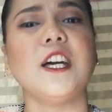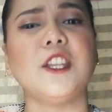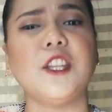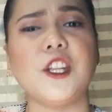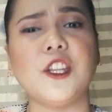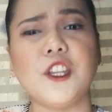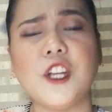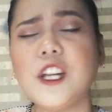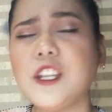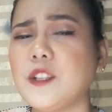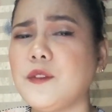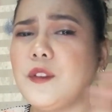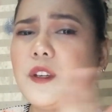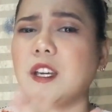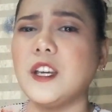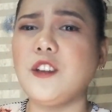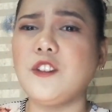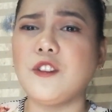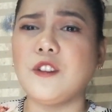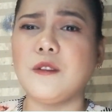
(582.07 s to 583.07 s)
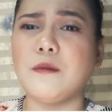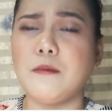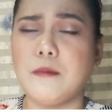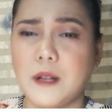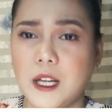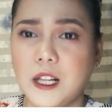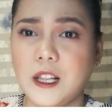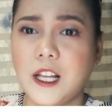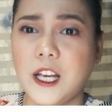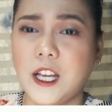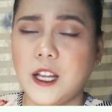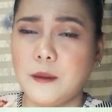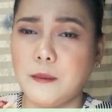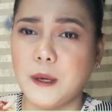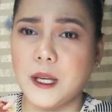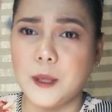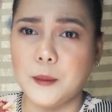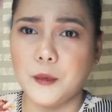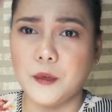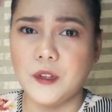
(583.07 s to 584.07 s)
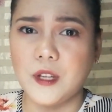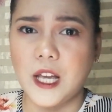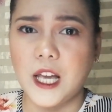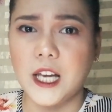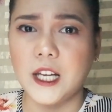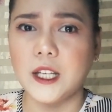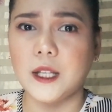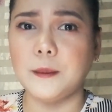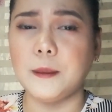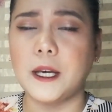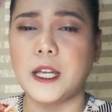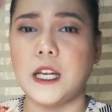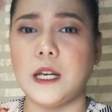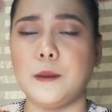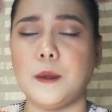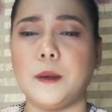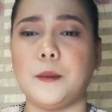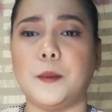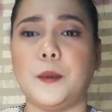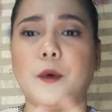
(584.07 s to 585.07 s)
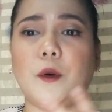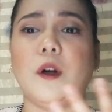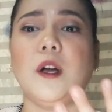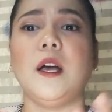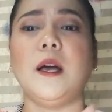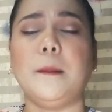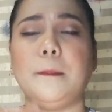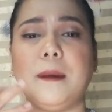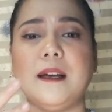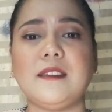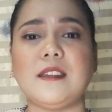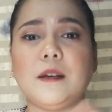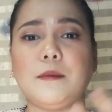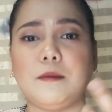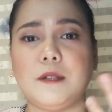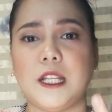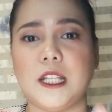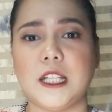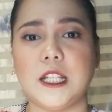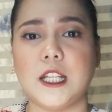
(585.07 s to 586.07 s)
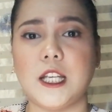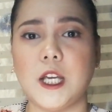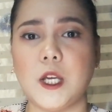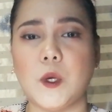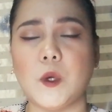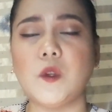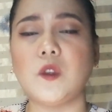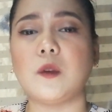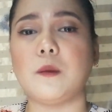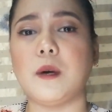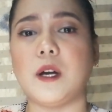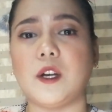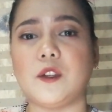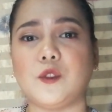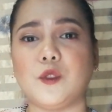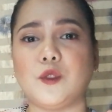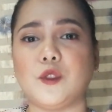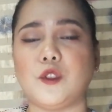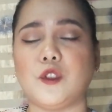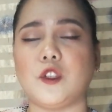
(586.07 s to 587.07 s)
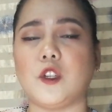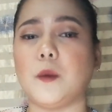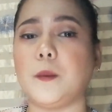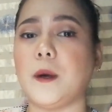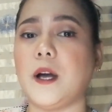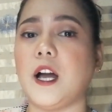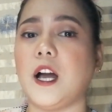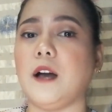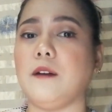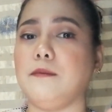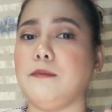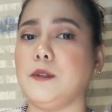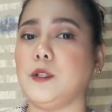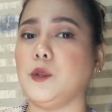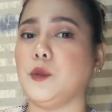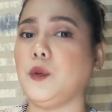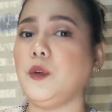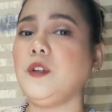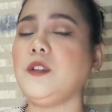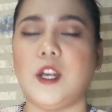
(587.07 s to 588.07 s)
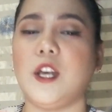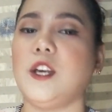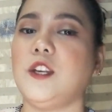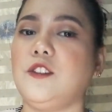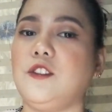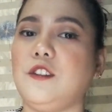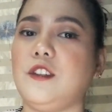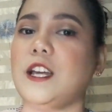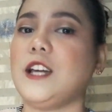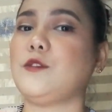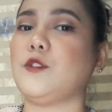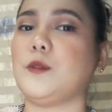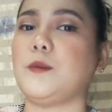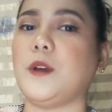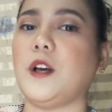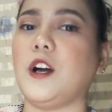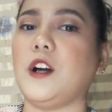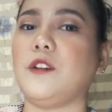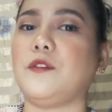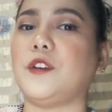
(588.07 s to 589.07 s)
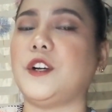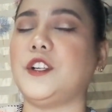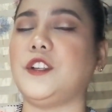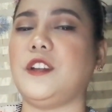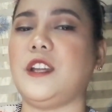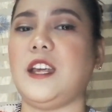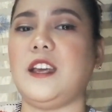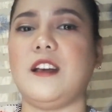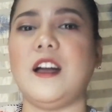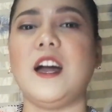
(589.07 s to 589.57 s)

the notification bell. Ayan para po sa akin para naman po mas updated kayo sa mga susunod ko pang uploads. So that would be all for today